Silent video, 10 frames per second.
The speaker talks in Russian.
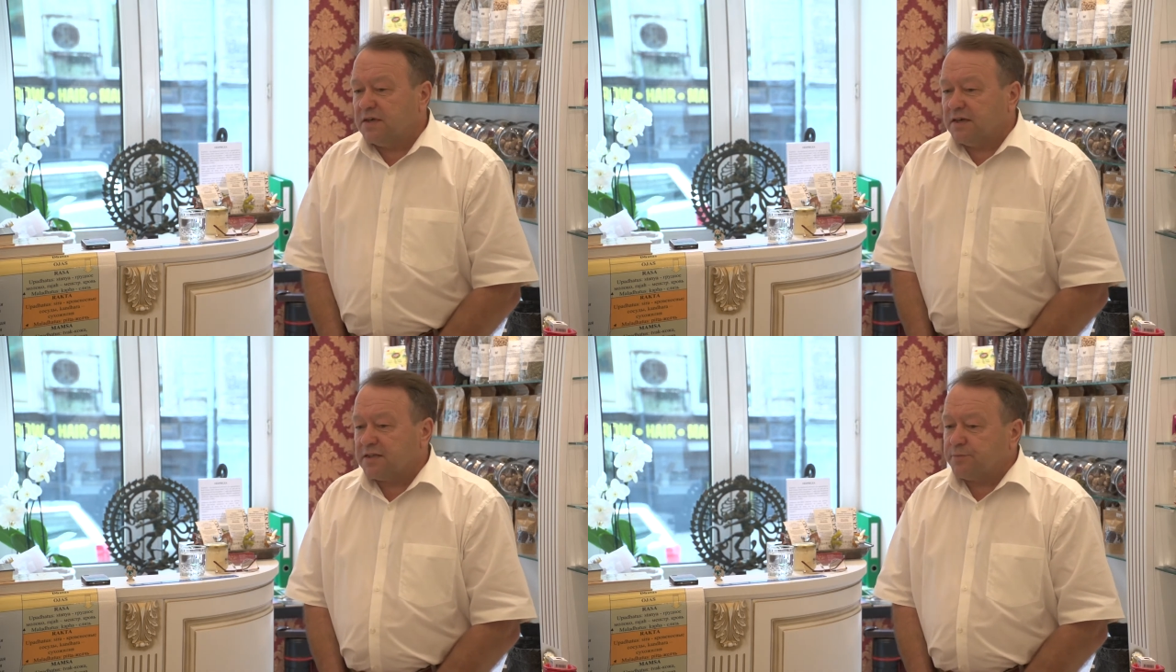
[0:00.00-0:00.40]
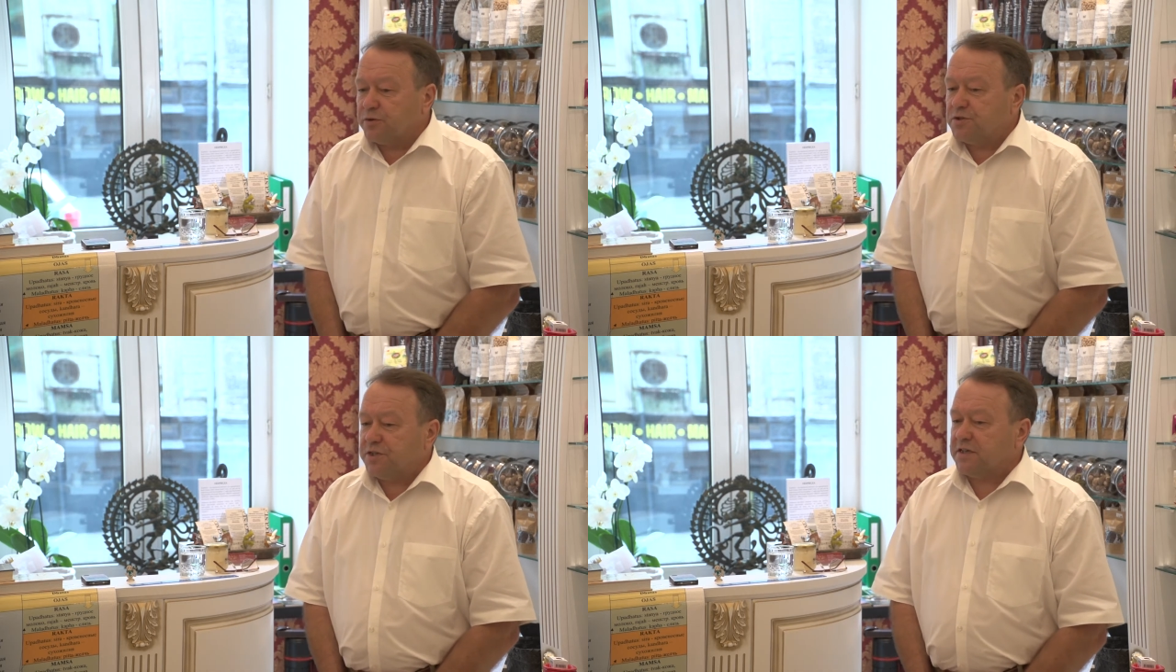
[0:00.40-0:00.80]
Это
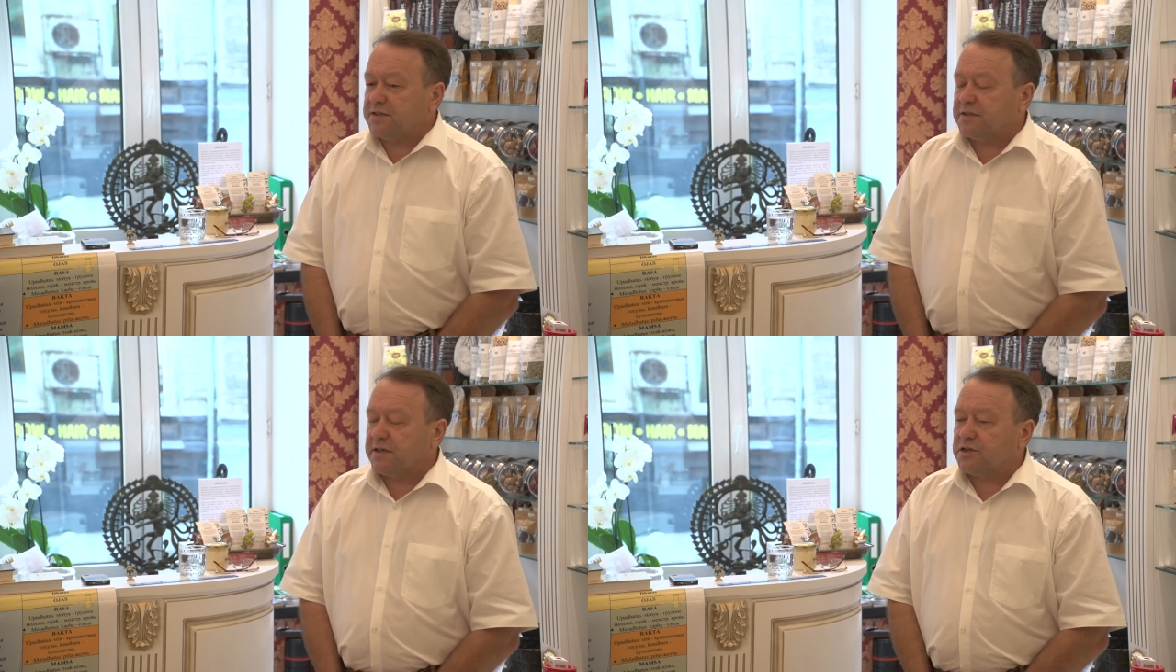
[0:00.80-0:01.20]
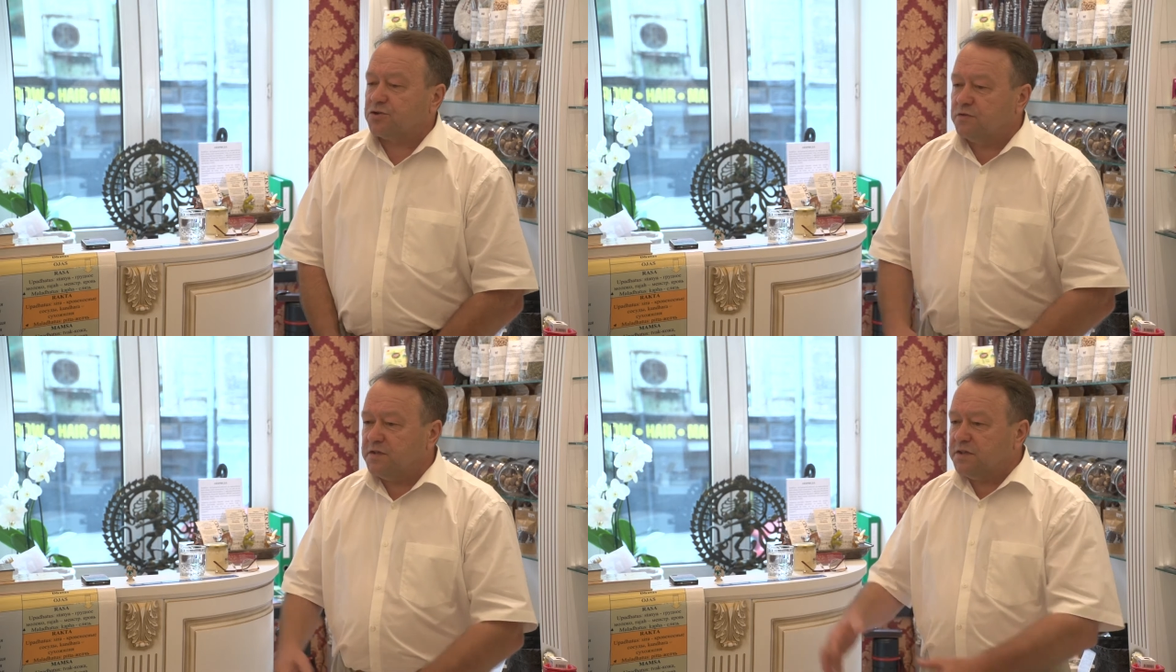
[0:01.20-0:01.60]
получается так,
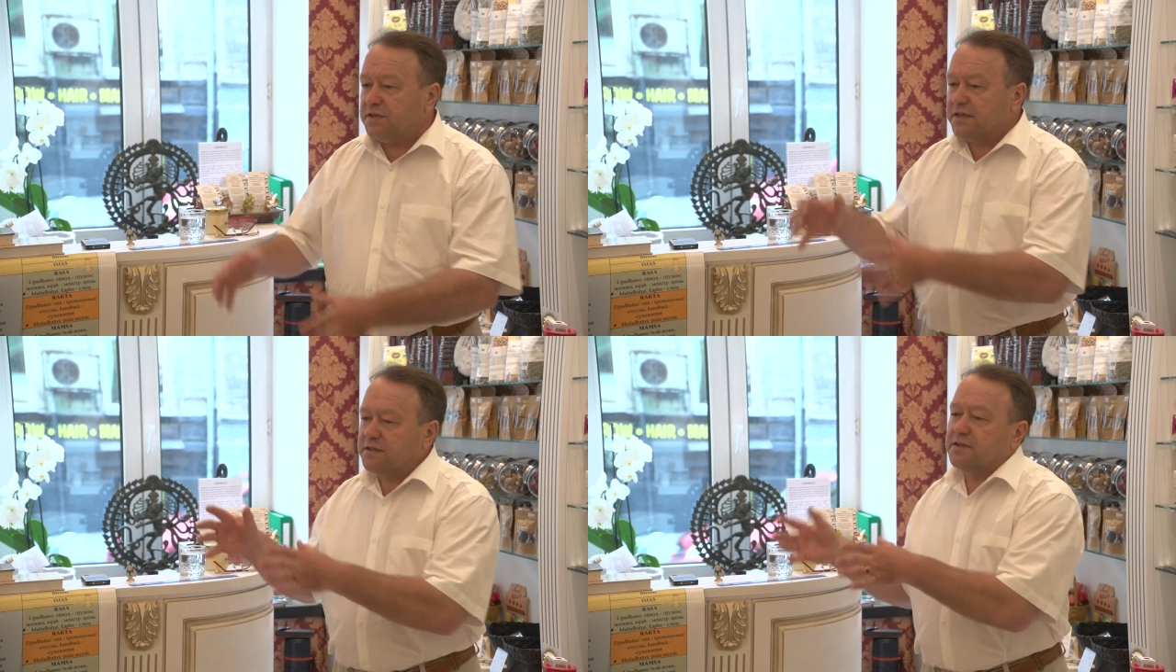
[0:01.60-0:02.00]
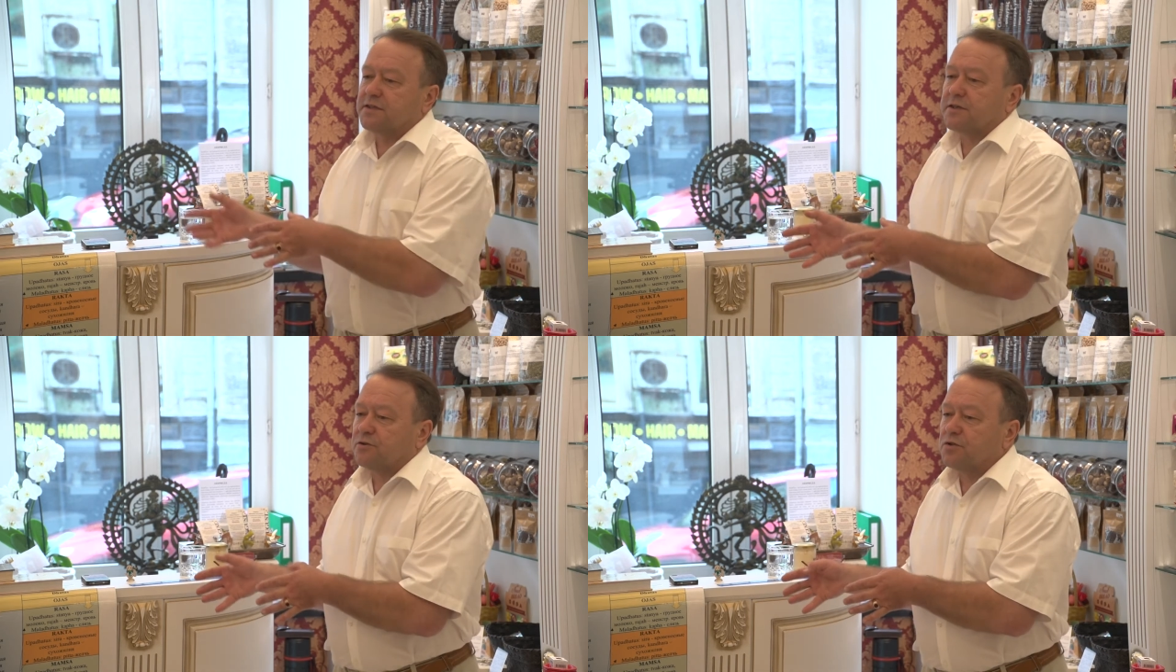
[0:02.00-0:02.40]
что в Индии одни
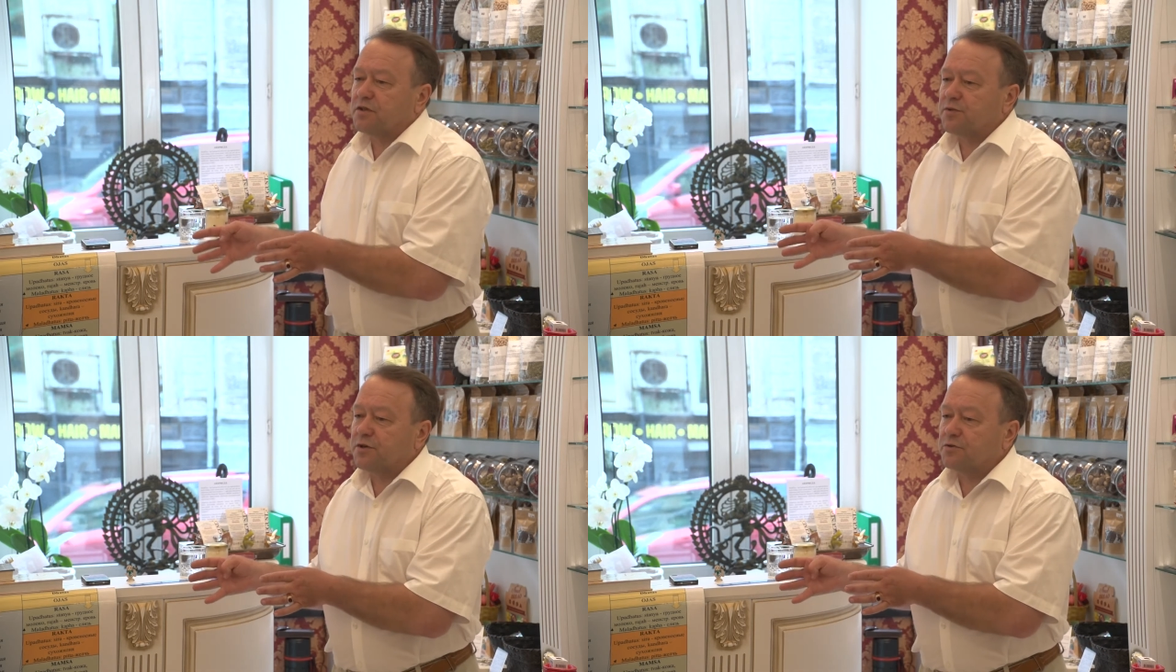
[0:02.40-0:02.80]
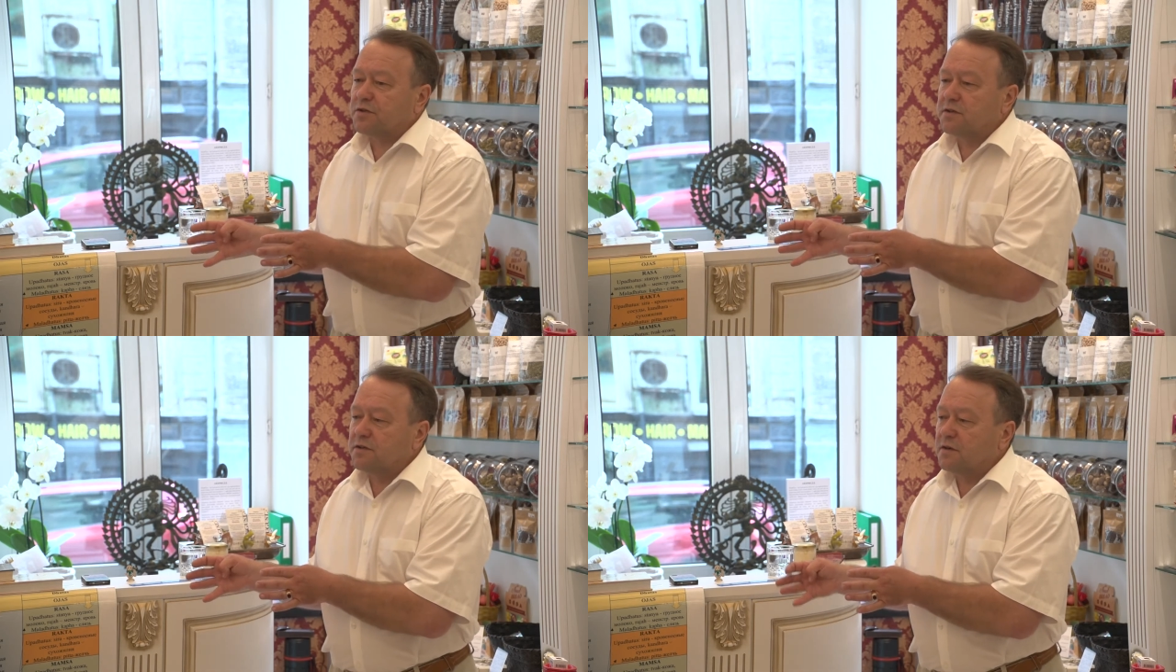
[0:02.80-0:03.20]
законы природы,